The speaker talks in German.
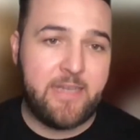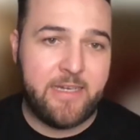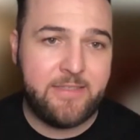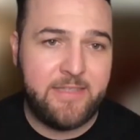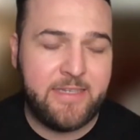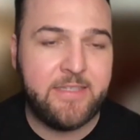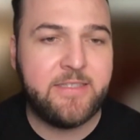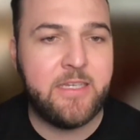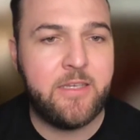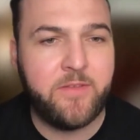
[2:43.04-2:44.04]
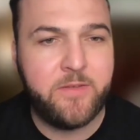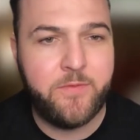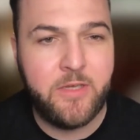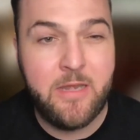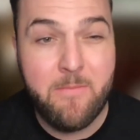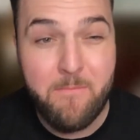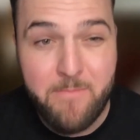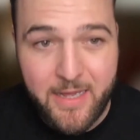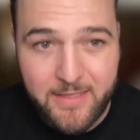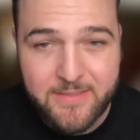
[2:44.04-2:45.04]
gerade das nächste Incentive ist für den
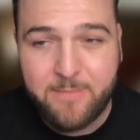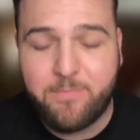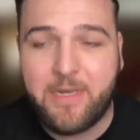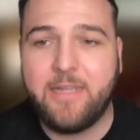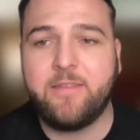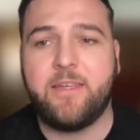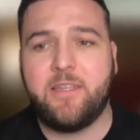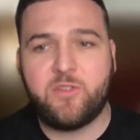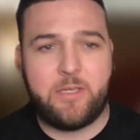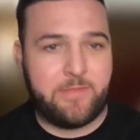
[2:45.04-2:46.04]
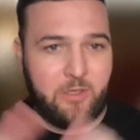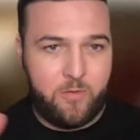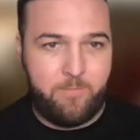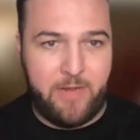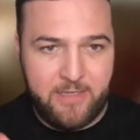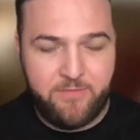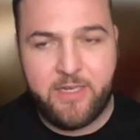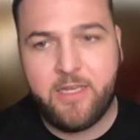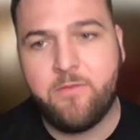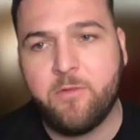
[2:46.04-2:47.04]
März geplant. Ja, dazu gibt es auch bald wieder
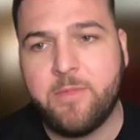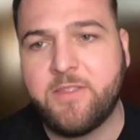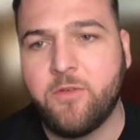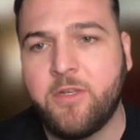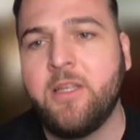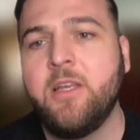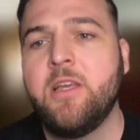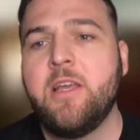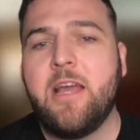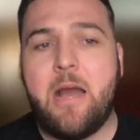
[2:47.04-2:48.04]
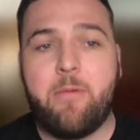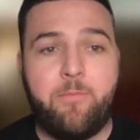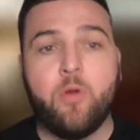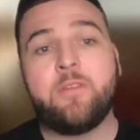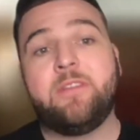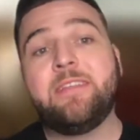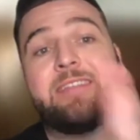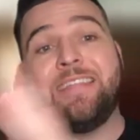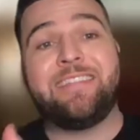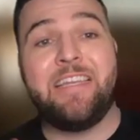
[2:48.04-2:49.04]
Informationen. Aber der Punkt ist,
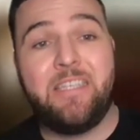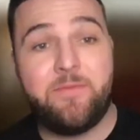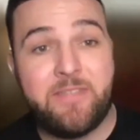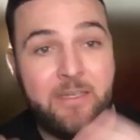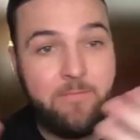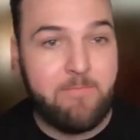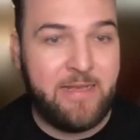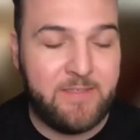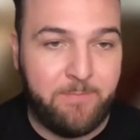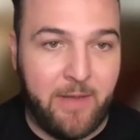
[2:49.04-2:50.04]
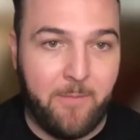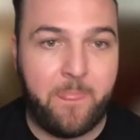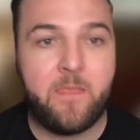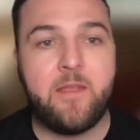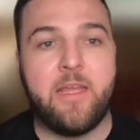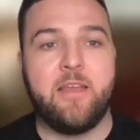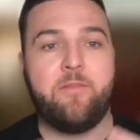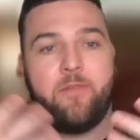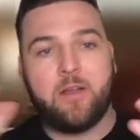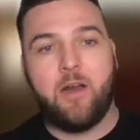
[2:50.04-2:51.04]
Incentives sind messbar. Ja, die
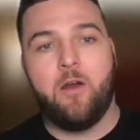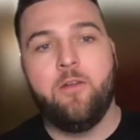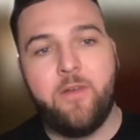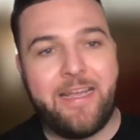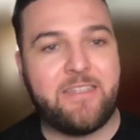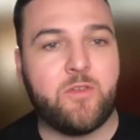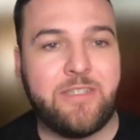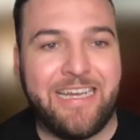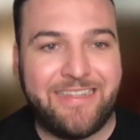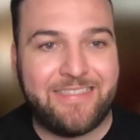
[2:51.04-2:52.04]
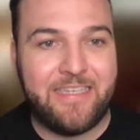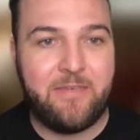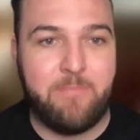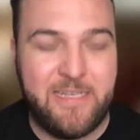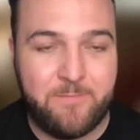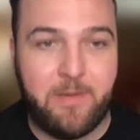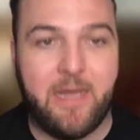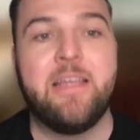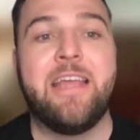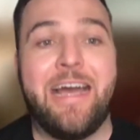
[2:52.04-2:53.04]
Verkäuferresultate sind messbar.
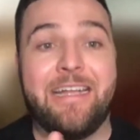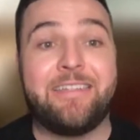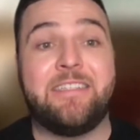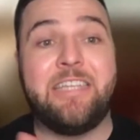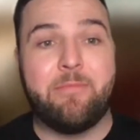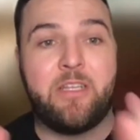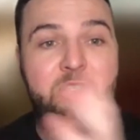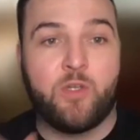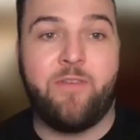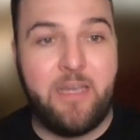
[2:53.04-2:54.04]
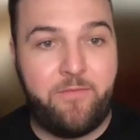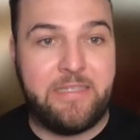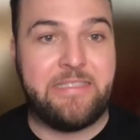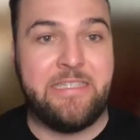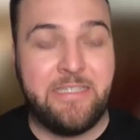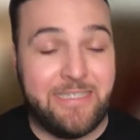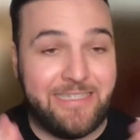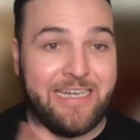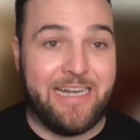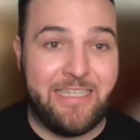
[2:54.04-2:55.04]
Hat sich jemand dazu qualifiziert,
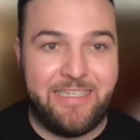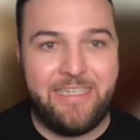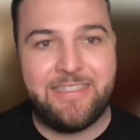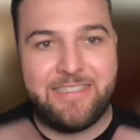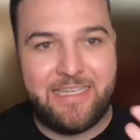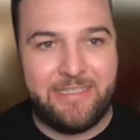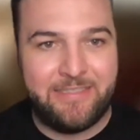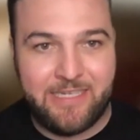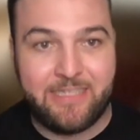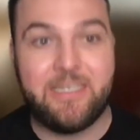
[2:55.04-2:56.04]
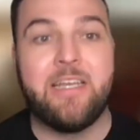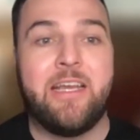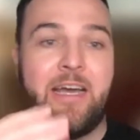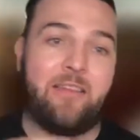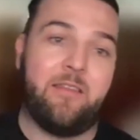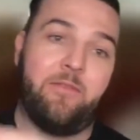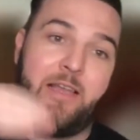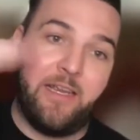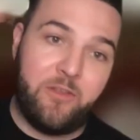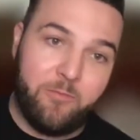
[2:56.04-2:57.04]
zahlt er nichts, genießt er das. Hat er
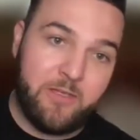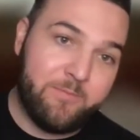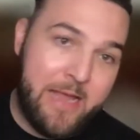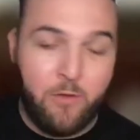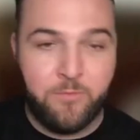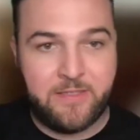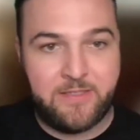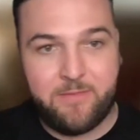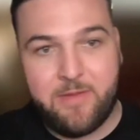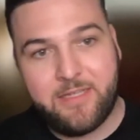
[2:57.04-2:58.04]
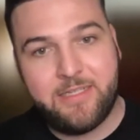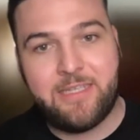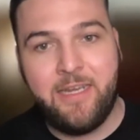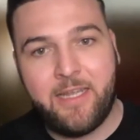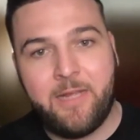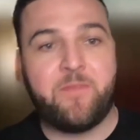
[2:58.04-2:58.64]
vielleicht noch mehr Umsatz gemacht als andere,